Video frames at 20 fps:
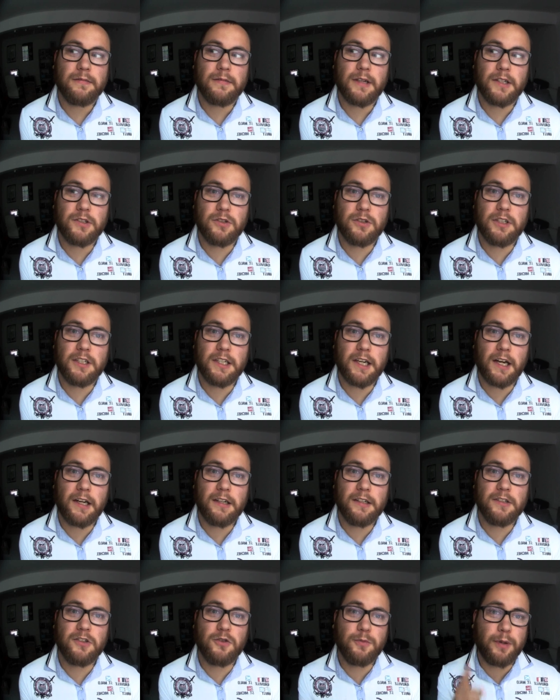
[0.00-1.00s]
Also nicht
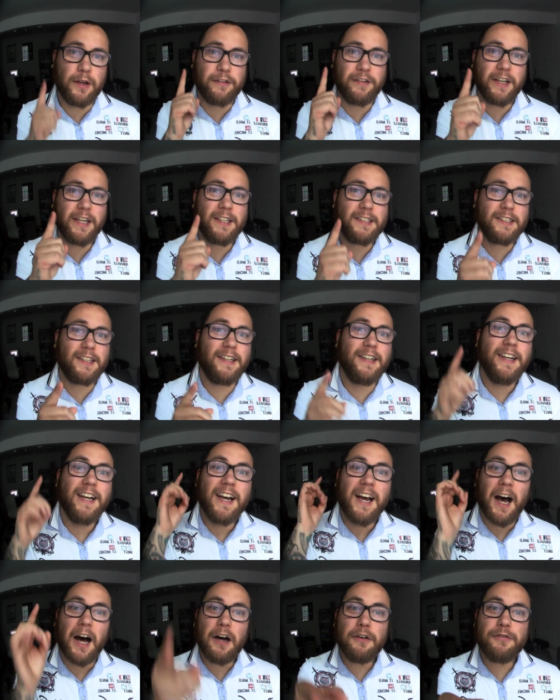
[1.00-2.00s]
alles, du Perverser.
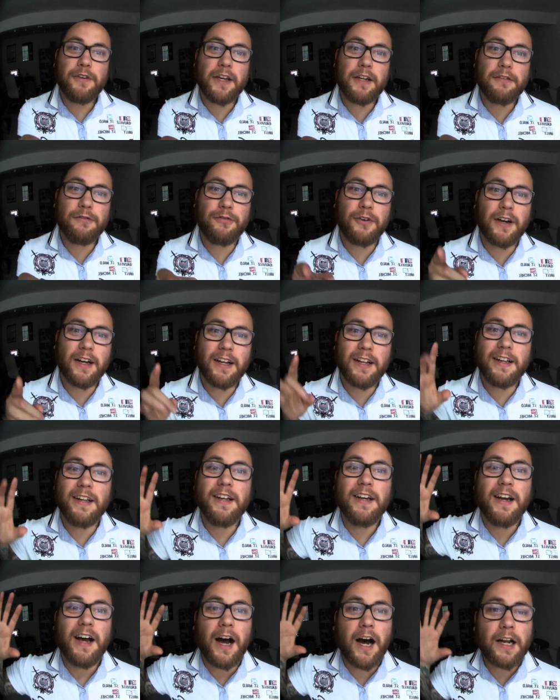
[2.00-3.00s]
Auf jeden Fall
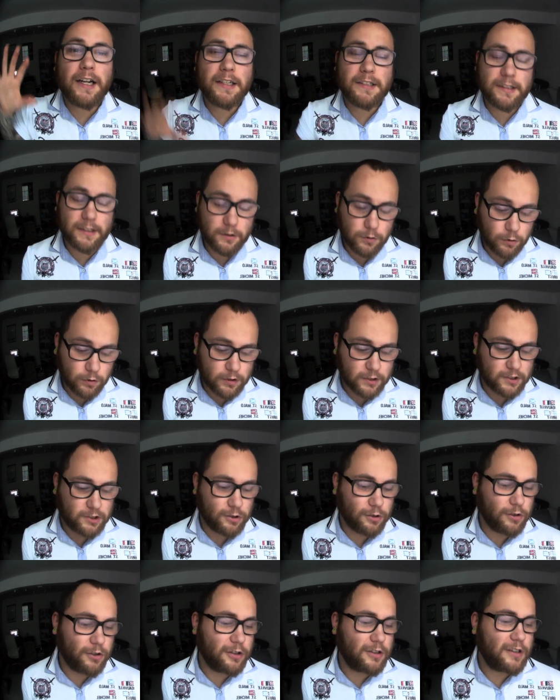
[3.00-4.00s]
hat er es dann
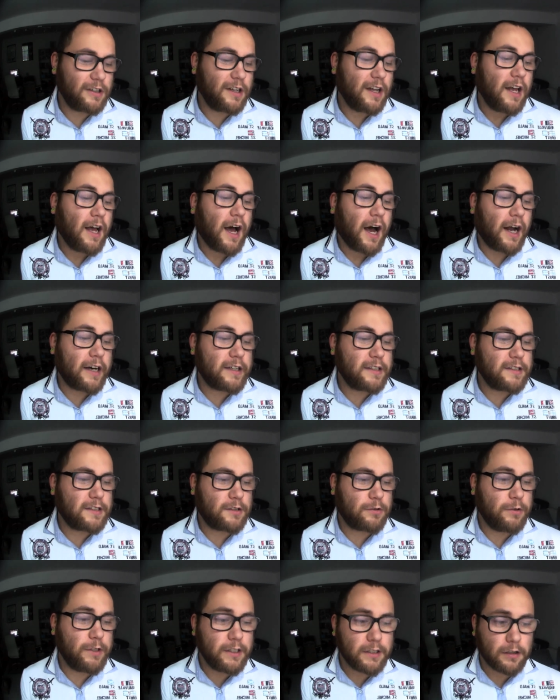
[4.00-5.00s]
hochgezogen, hat einen
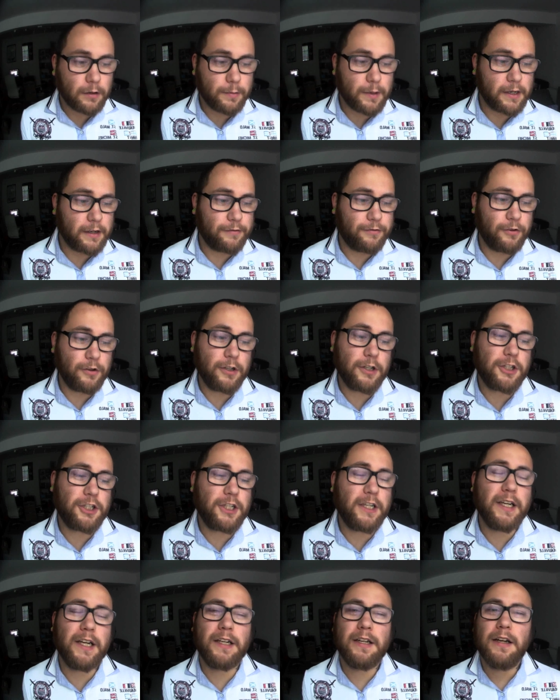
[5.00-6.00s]
Screen nochmal davon
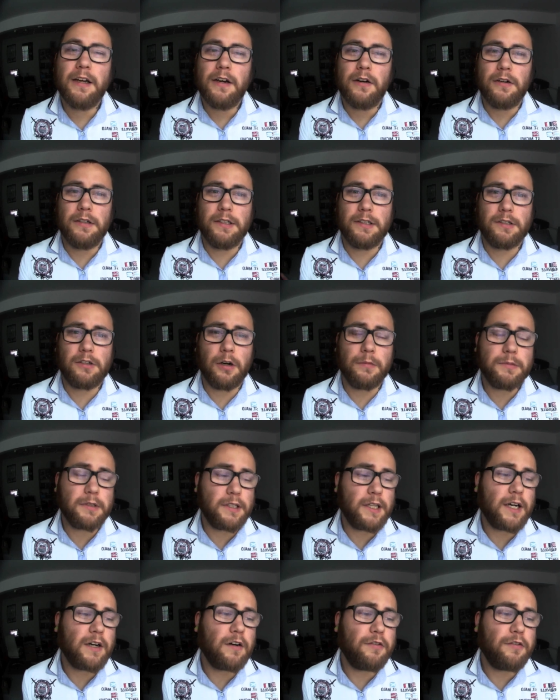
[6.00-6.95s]
geschickt und es kommt genau